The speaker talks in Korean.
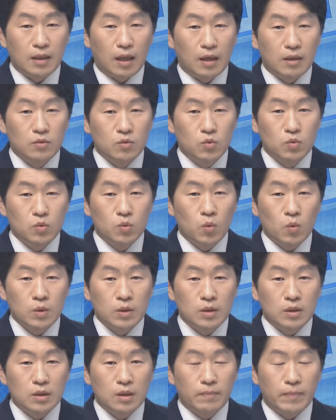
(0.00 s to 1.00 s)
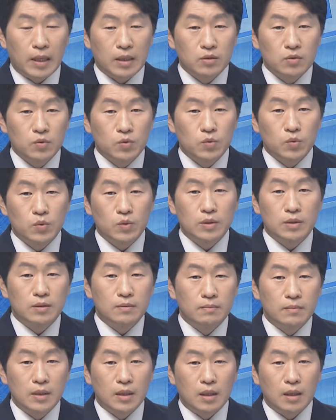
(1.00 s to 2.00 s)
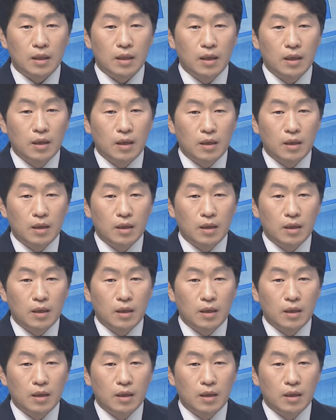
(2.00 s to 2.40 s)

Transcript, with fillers: 단수 공천을 받을 수도 있습니다.